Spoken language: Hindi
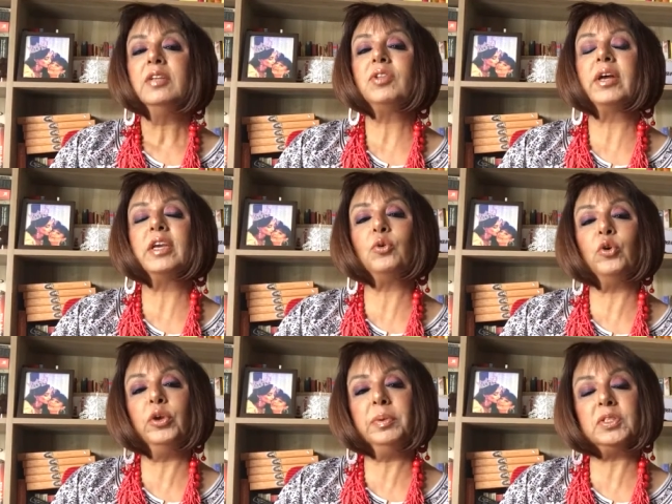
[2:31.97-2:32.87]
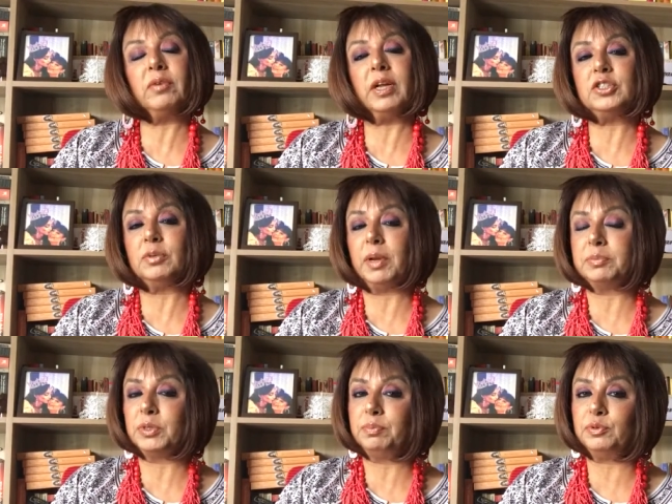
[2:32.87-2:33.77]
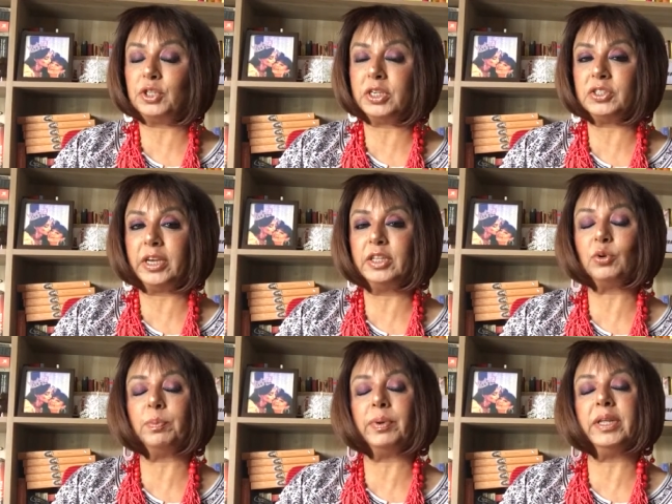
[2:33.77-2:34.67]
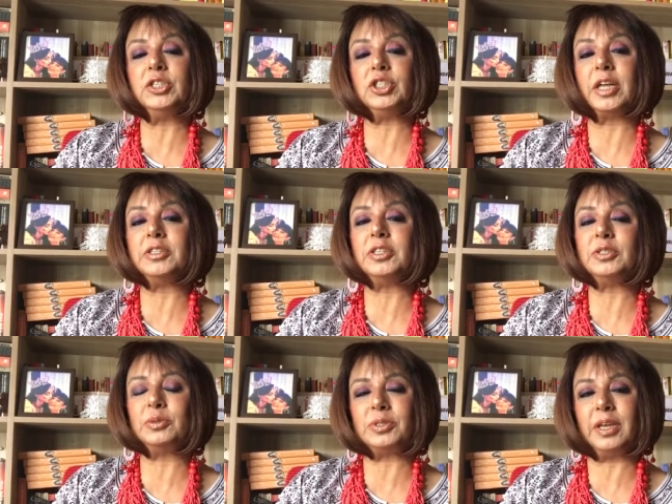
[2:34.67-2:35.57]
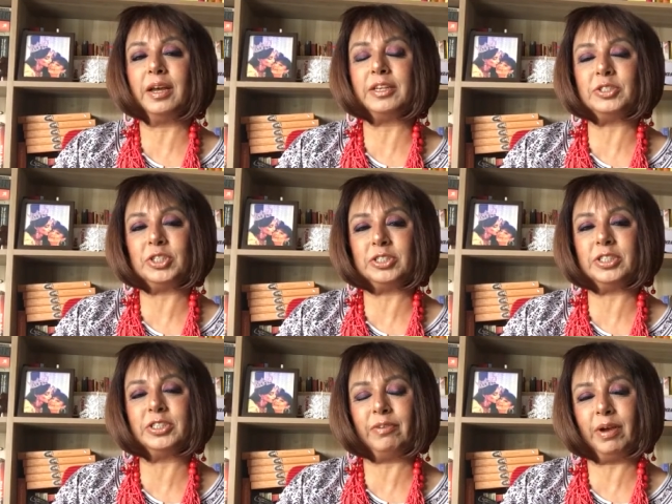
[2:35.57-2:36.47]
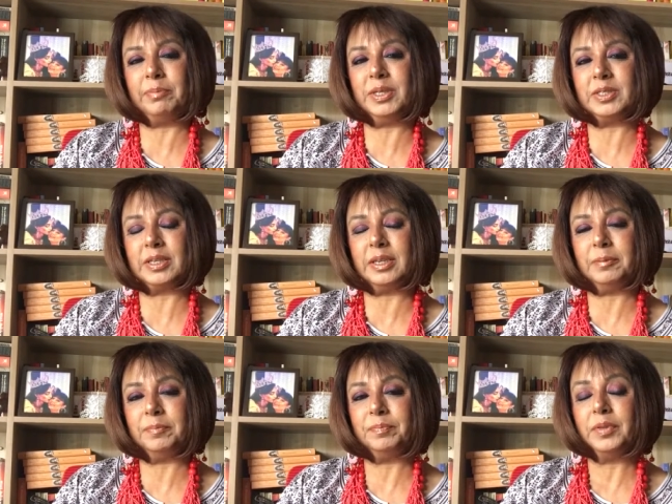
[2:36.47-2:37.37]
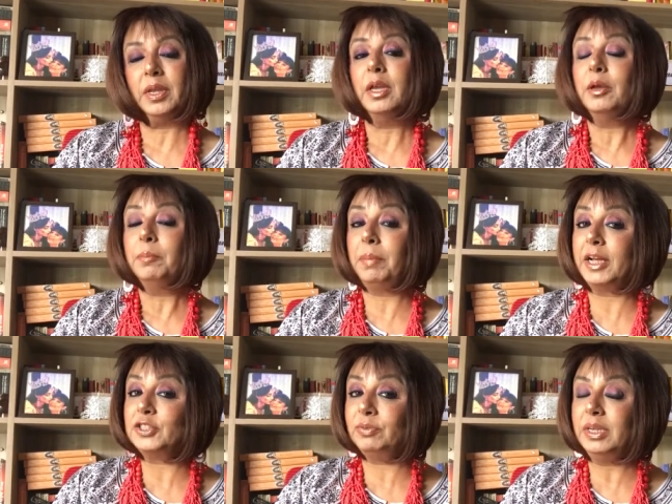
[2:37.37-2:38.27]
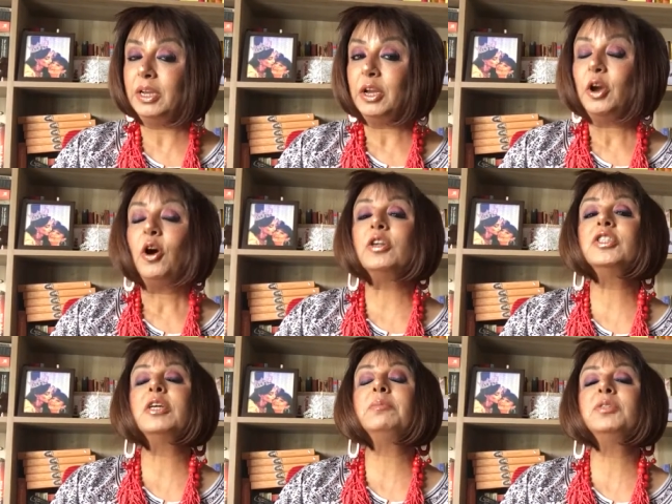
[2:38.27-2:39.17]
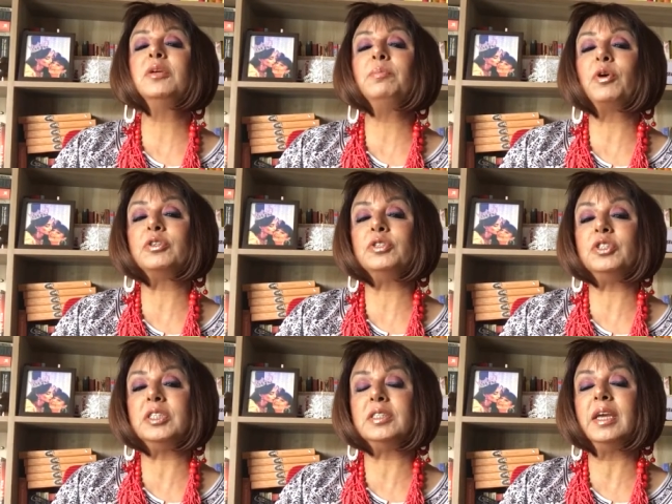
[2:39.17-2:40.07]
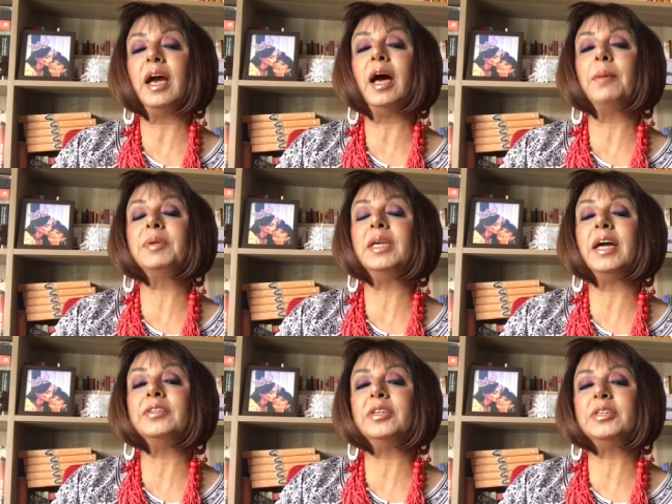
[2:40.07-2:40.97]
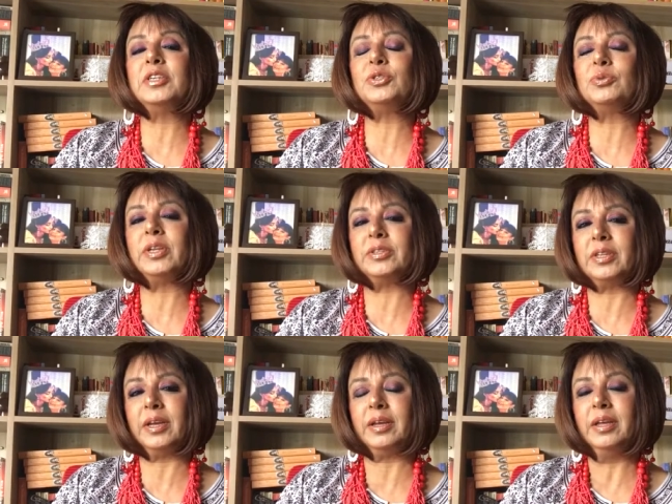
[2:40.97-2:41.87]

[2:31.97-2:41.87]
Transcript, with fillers: ताकि कोई भी सवाल जब आपसे पूछा जाए तो बड़ी शांति से उसका अच्छे से जवाब दे सकें पाँचवीं और सबसे इम्पॉर्टेंट चीज़ है आपकी अंदर की सुंदरता